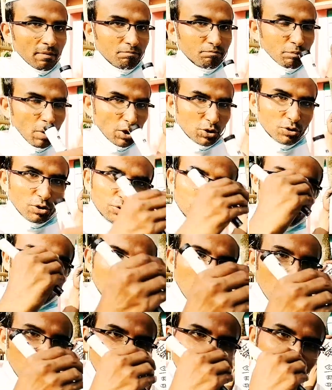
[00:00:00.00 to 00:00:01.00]
বন্ধন দুই
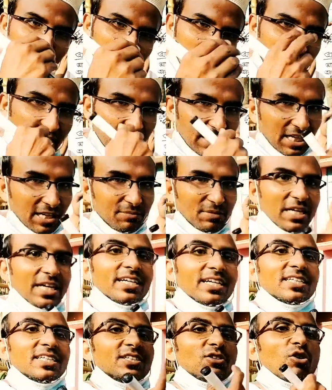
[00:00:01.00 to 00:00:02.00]
রকম আমরা জানলাম হ্যাঁ
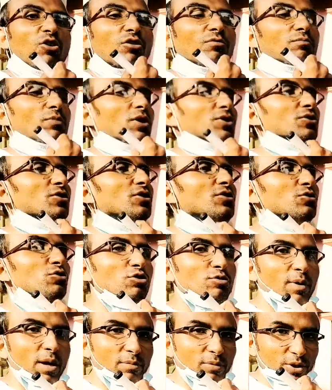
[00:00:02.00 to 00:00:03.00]
কিরকম বন্ধন
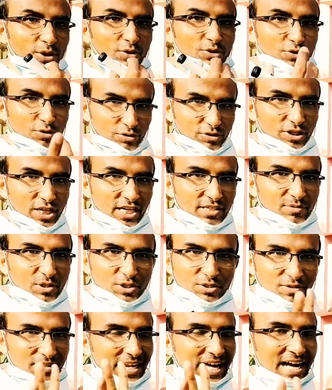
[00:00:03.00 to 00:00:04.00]
দুর্বল বন্ধন শক্তিশালী
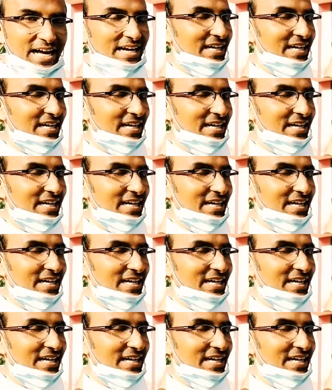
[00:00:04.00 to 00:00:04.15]
বন্ধন না